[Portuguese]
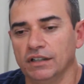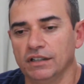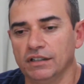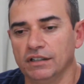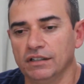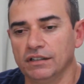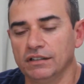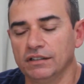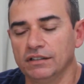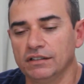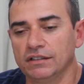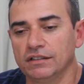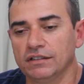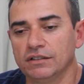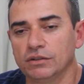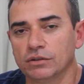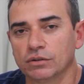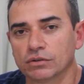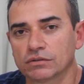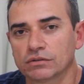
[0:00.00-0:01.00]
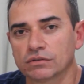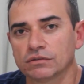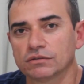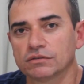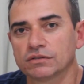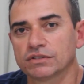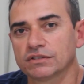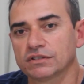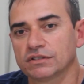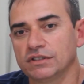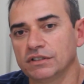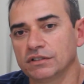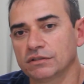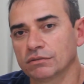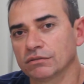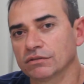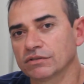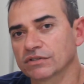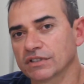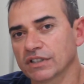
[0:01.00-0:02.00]
e outros
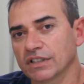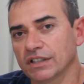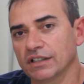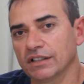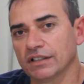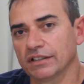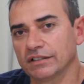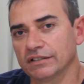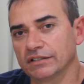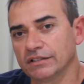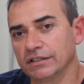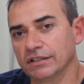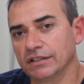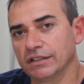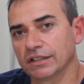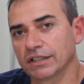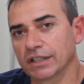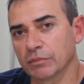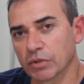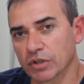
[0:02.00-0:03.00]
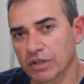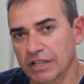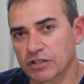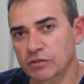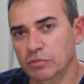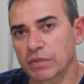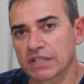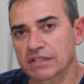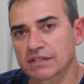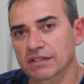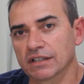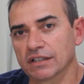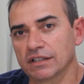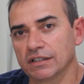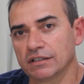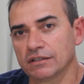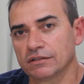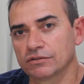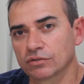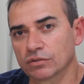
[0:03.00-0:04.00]
títulos né, de campeonatos
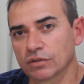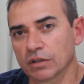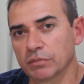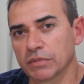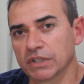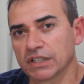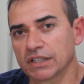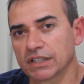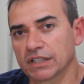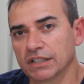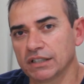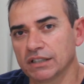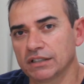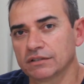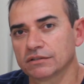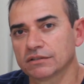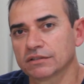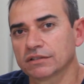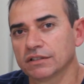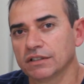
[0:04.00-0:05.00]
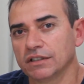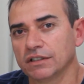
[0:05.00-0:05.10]
brasileiros, sul-americanos.